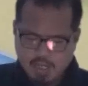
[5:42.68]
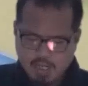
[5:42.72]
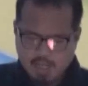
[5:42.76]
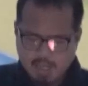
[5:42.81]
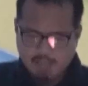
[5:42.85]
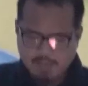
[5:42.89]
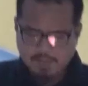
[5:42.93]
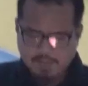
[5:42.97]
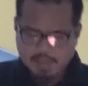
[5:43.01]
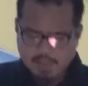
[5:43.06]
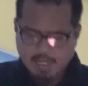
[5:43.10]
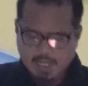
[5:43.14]
na
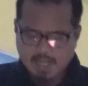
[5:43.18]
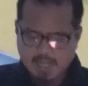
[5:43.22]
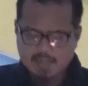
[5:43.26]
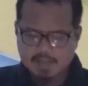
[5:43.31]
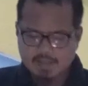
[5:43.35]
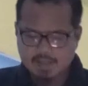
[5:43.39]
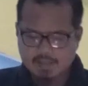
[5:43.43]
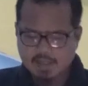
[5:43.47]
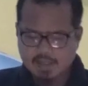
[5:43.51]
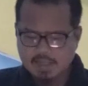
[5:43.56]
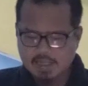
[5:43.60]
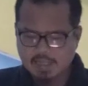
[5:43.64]

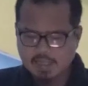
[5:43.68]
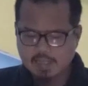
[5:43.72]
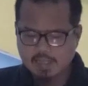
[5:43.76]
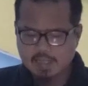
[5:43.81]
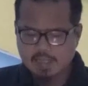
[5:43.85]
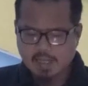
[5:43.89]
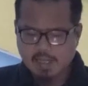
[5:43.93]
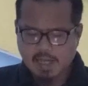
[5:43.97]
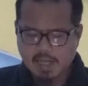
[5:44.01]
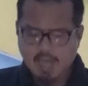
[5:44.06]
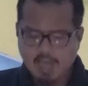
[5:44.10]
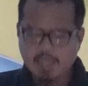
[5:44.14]
karapatan ng
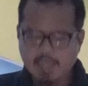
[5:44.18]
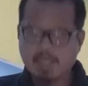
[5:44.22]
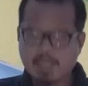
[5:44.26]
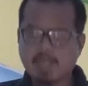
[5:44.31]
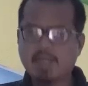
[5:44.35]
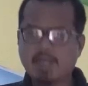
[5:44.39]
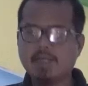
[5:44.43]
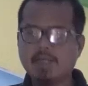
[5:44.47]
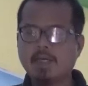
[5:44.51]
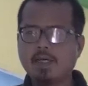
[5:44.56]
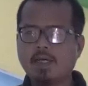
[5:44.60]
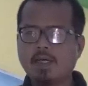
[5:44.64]
lalaki,